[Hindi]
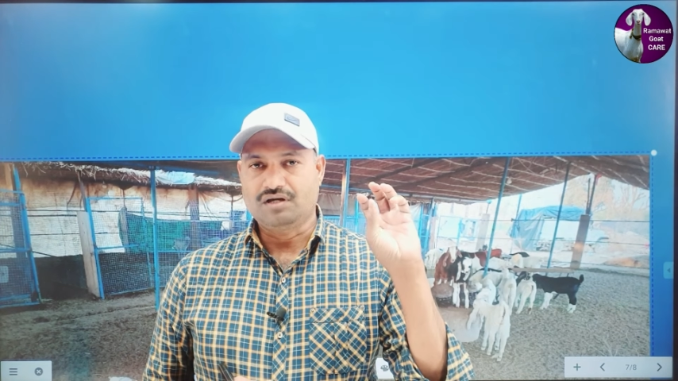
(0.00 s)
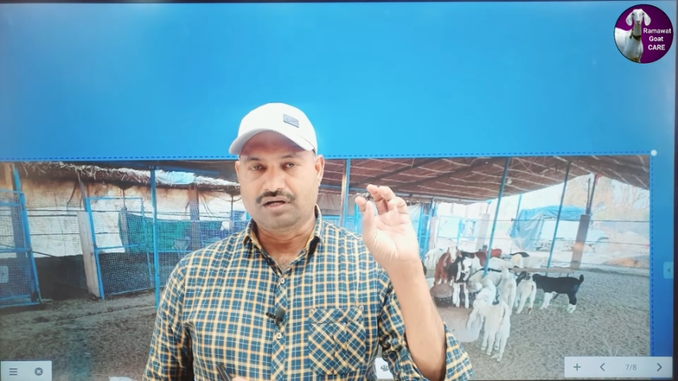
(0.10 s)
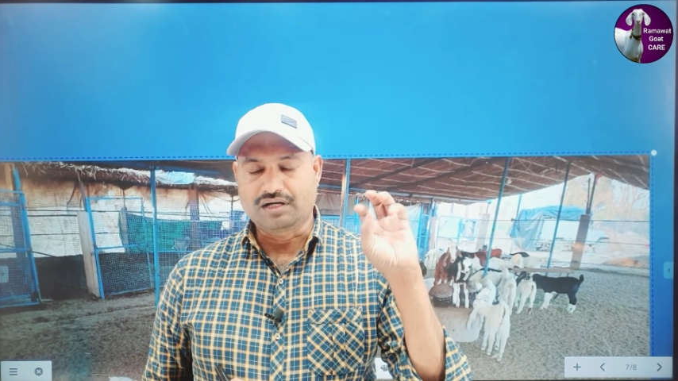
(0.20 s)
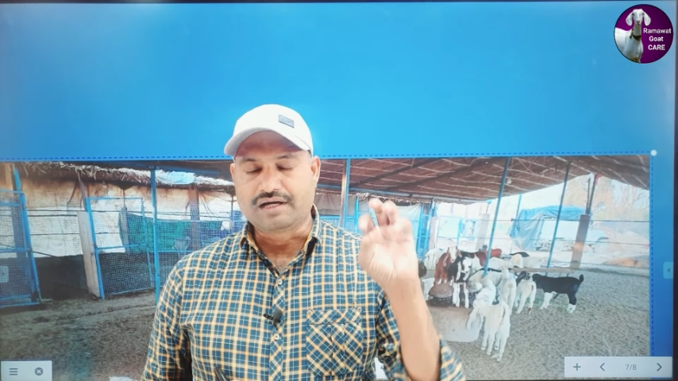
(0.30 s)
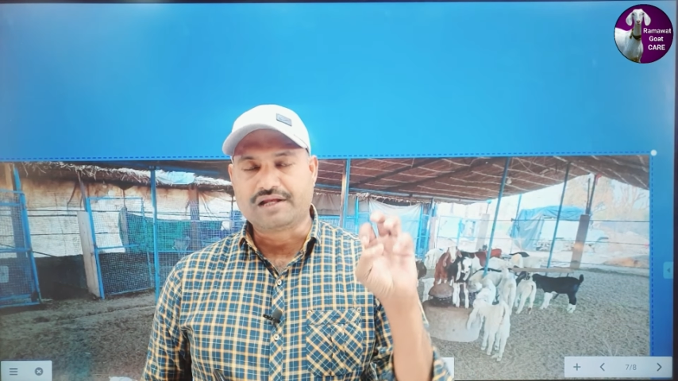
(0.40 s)

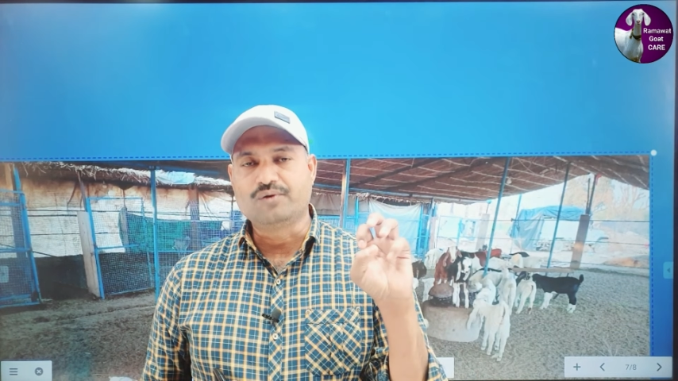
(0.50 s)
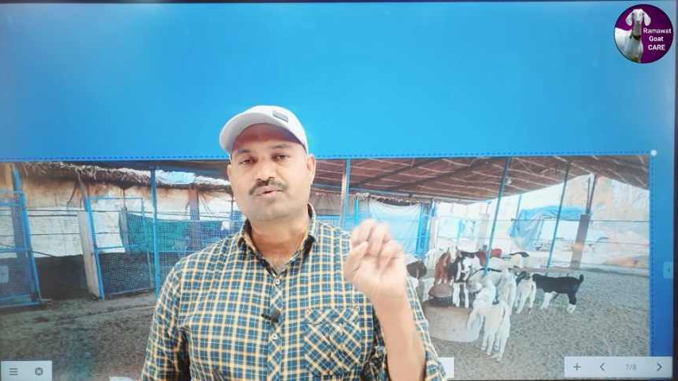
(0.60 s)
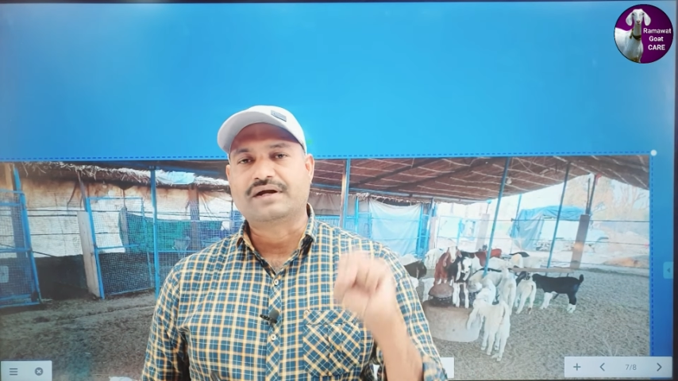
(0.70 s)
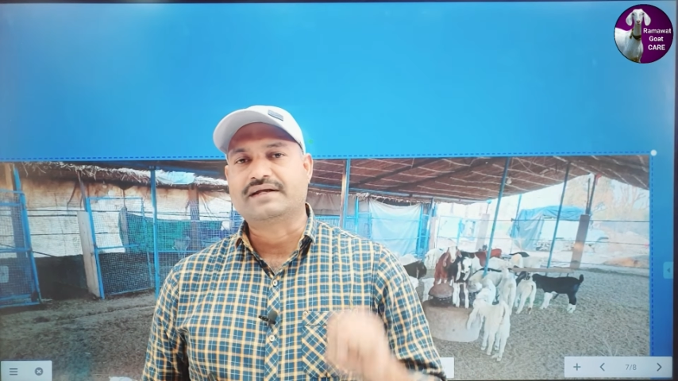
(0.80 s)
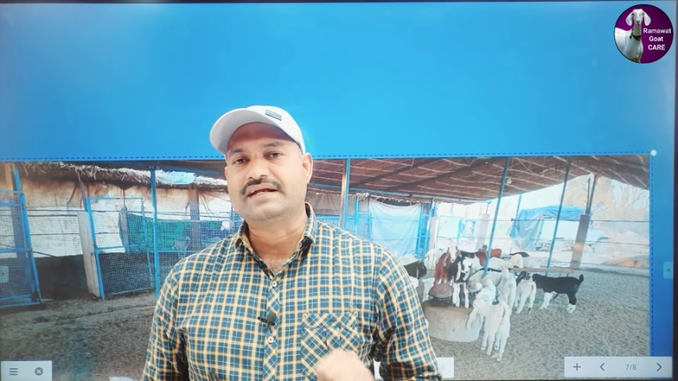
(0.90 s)

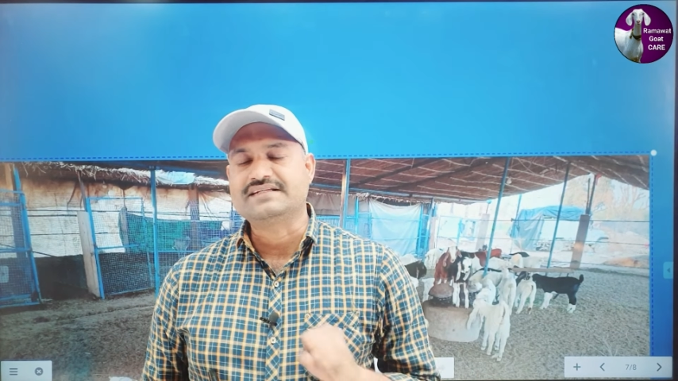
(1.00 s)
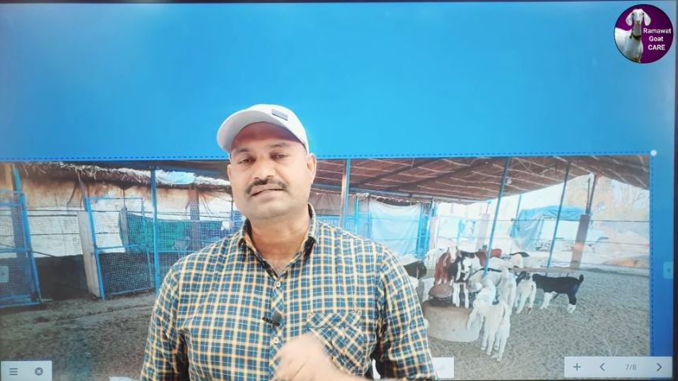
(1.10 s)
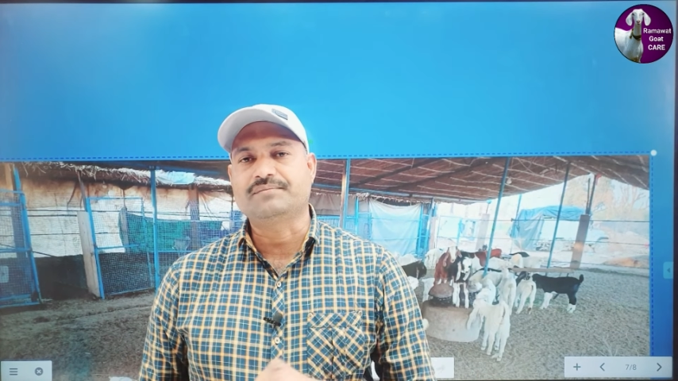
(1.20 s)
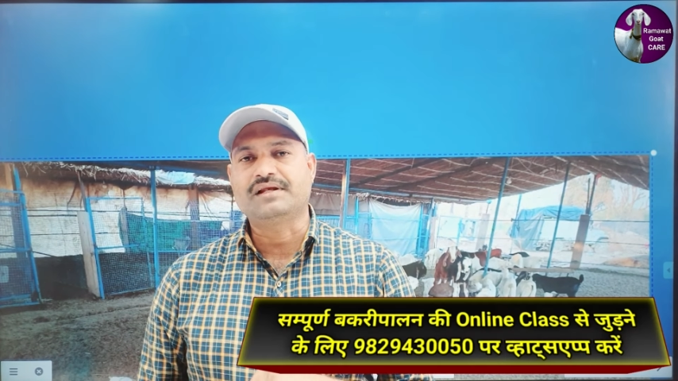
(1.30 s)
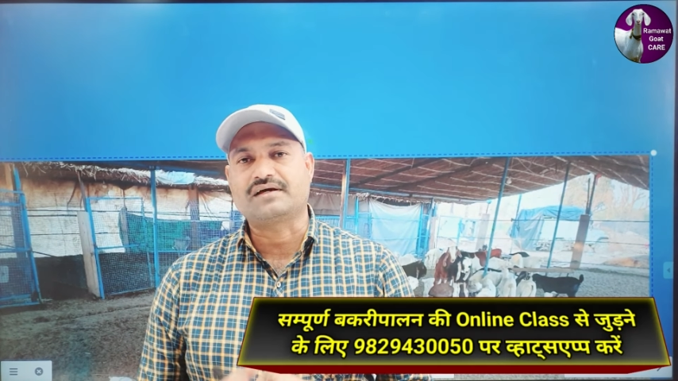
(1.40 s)
घरेलू कंटेंट
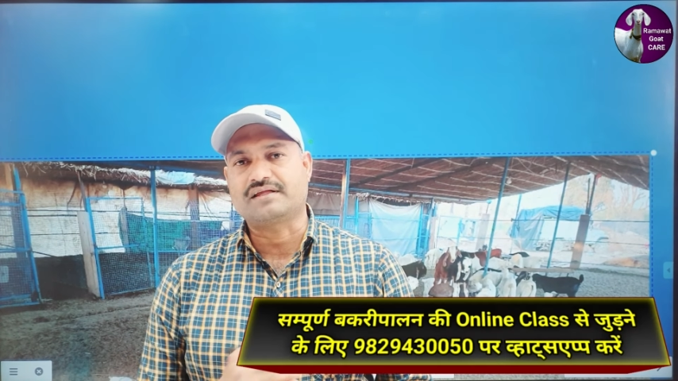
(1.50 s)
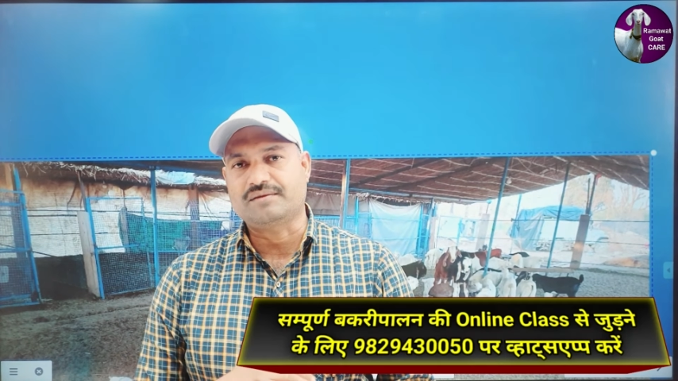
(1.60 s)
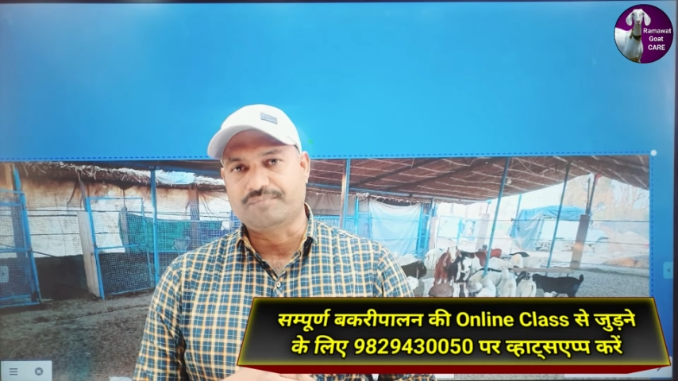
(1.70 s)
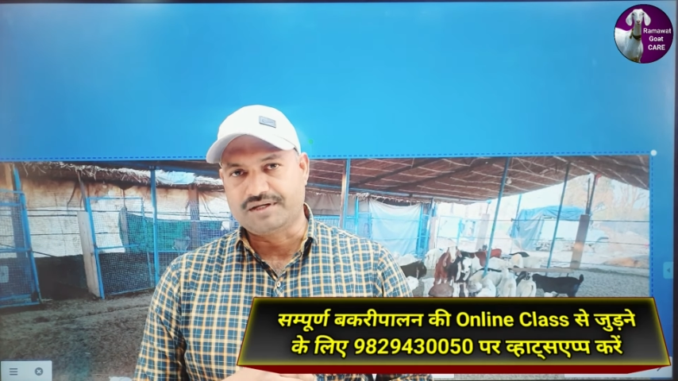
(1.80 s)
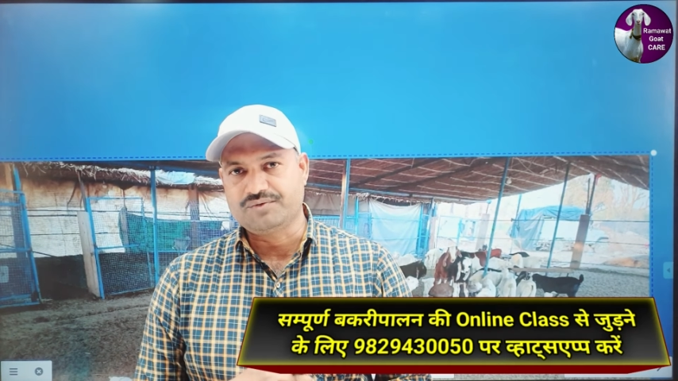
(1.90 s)
से मिलकर
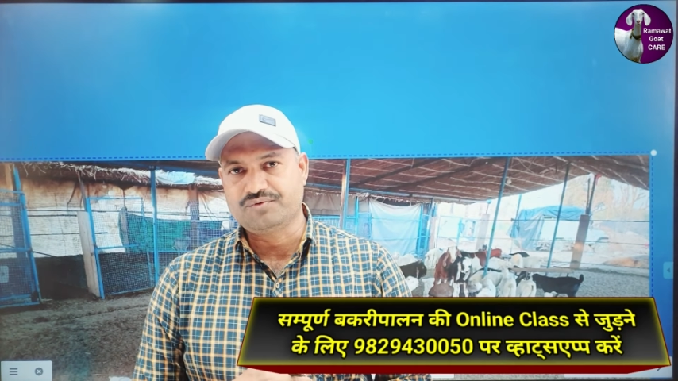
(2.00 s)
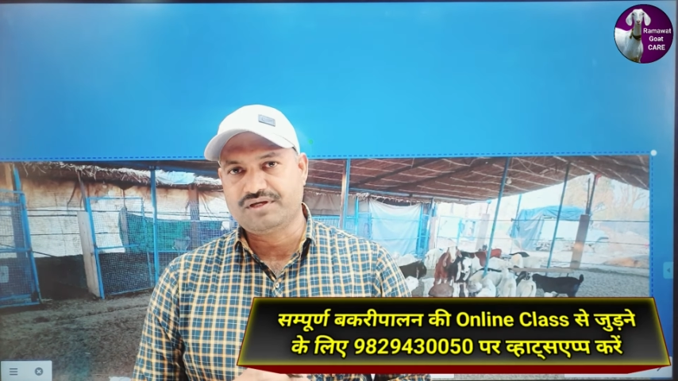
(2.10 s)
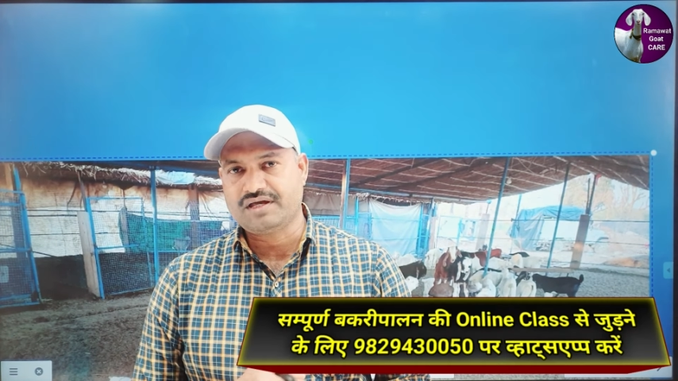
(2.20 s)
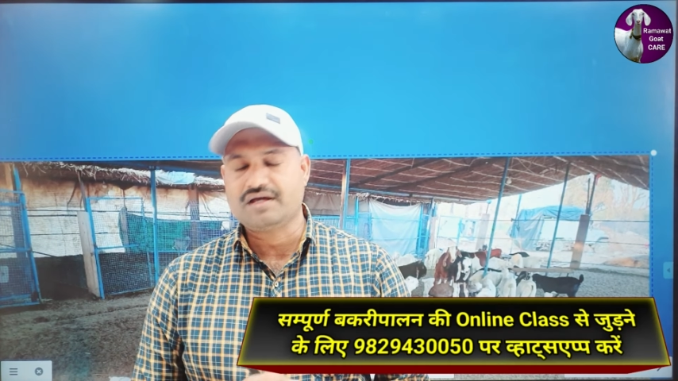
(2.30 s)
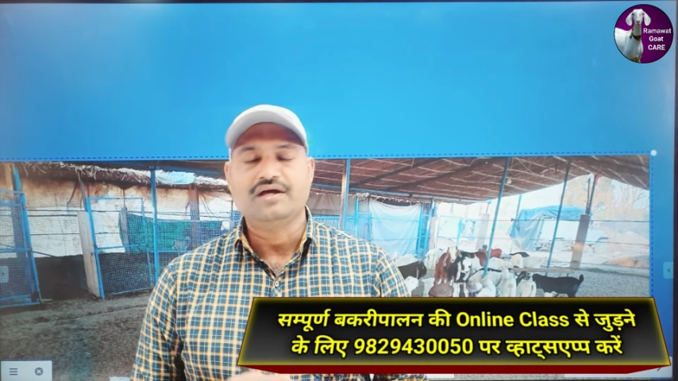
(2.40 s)
के बनी हुई है